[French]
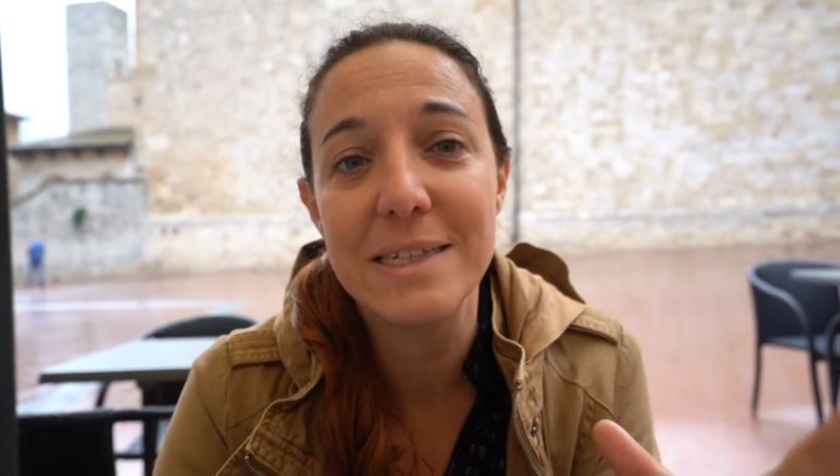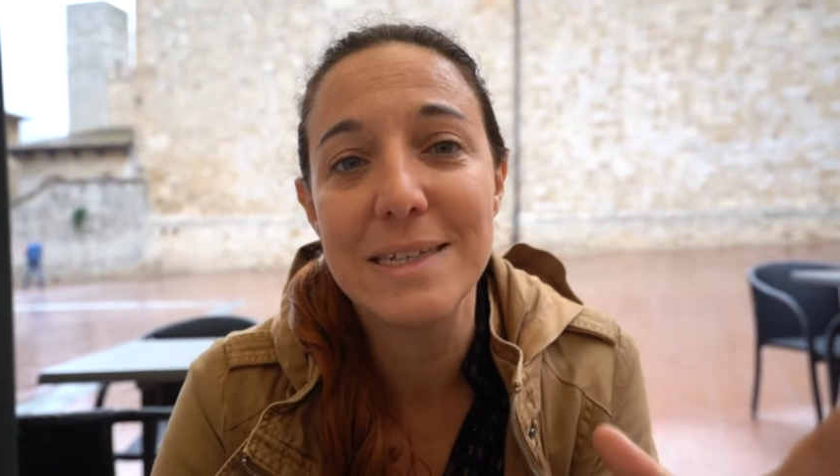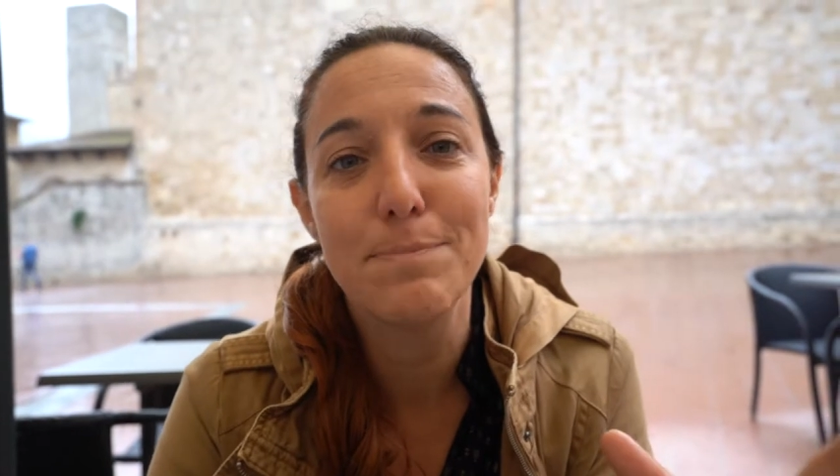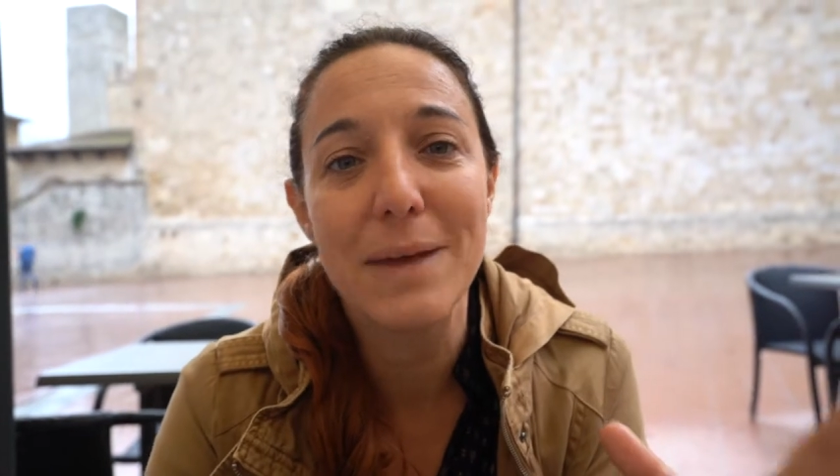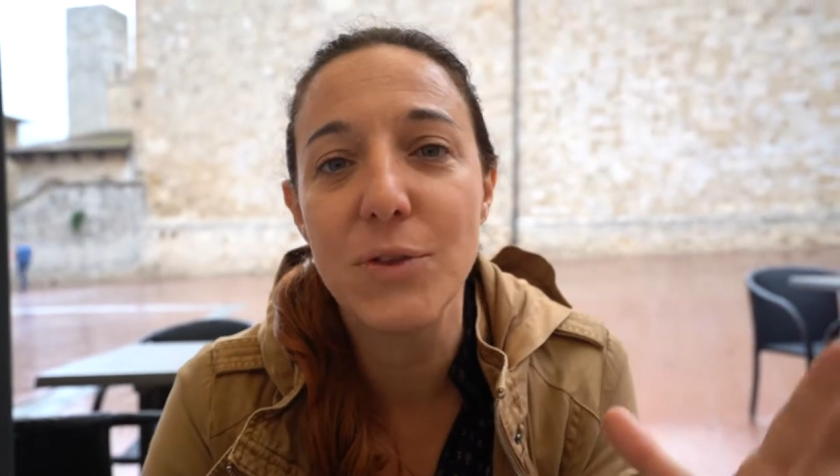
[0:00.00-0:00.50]

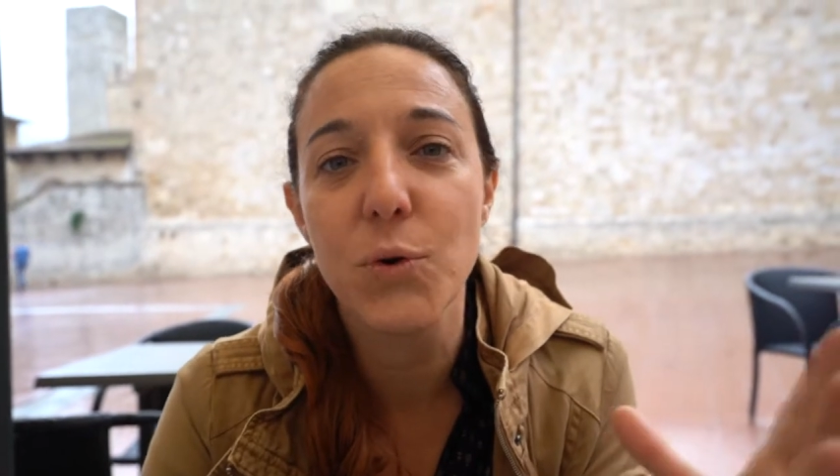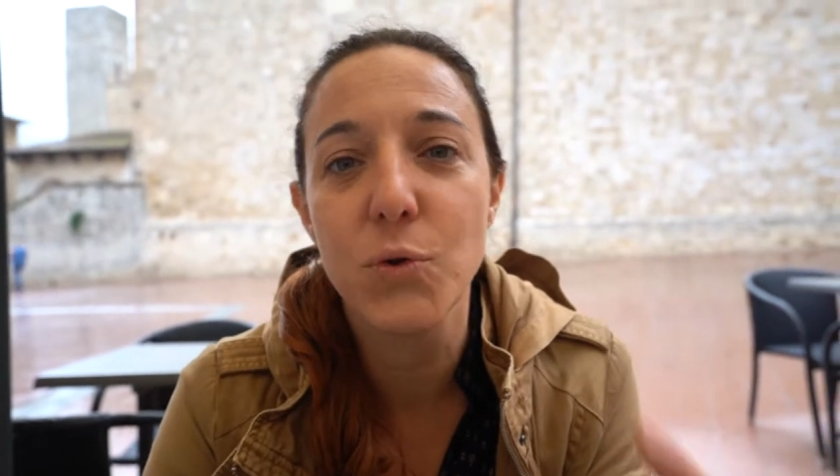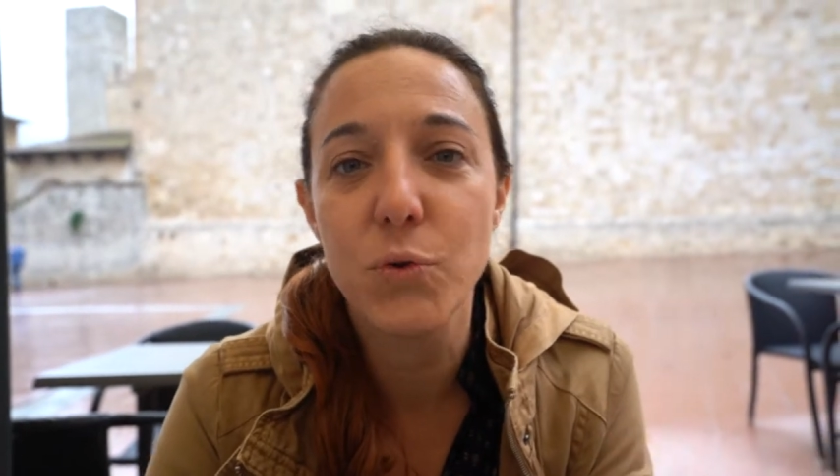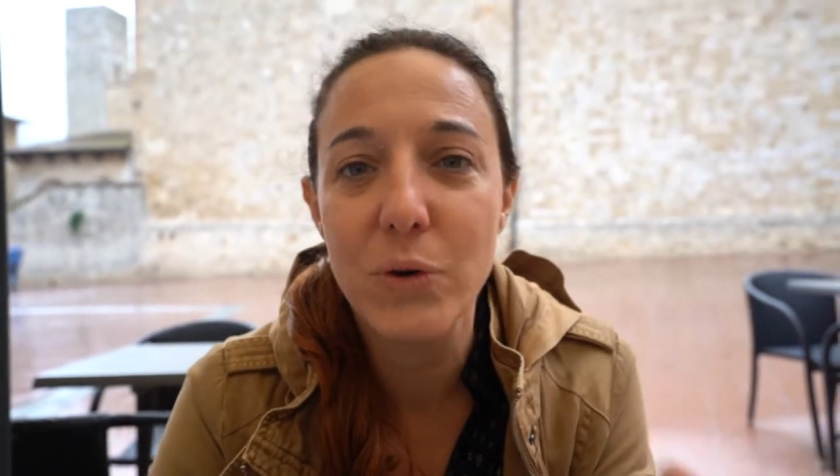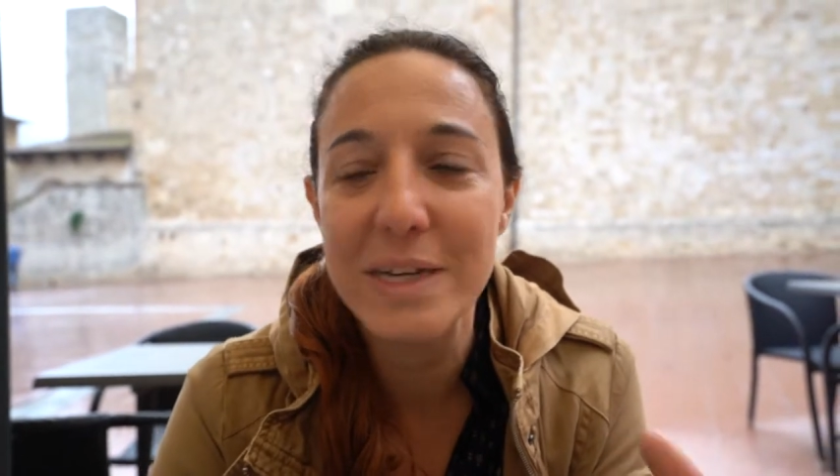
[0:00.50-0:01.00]
c'est pas trop
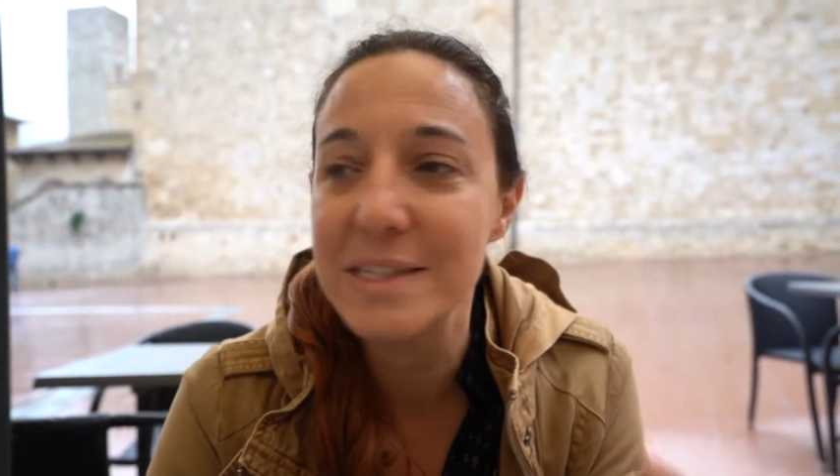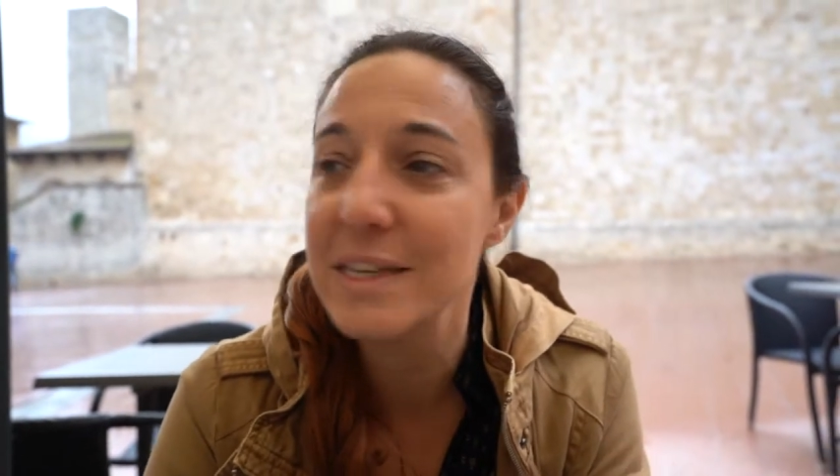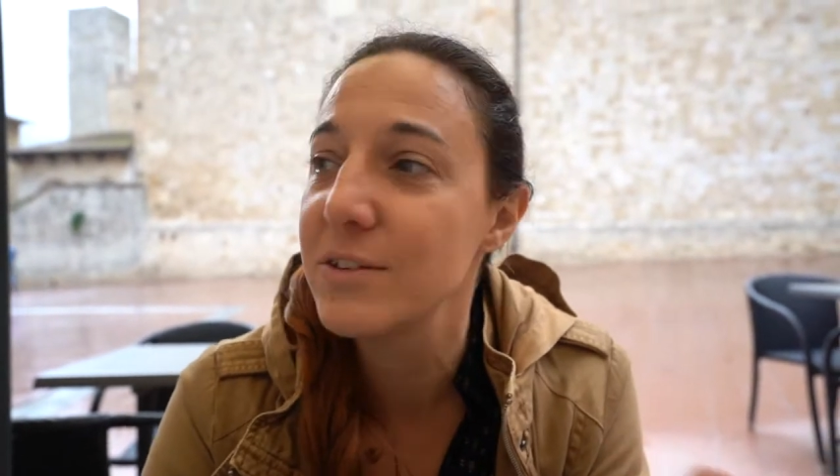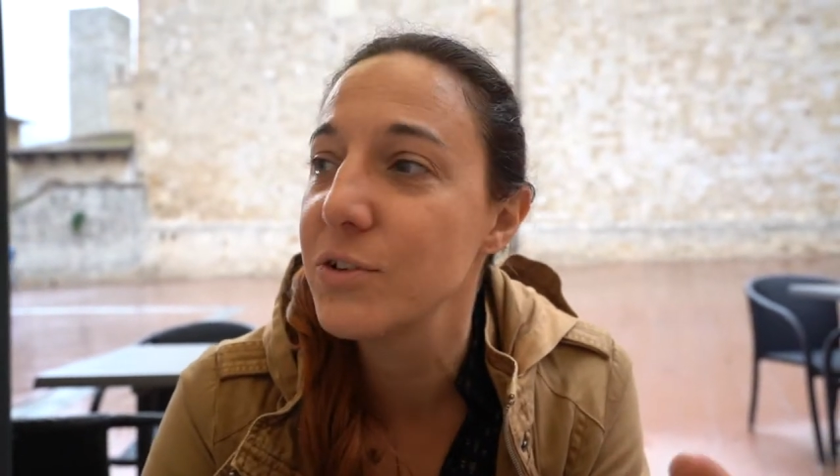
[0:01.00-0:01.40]
touristique.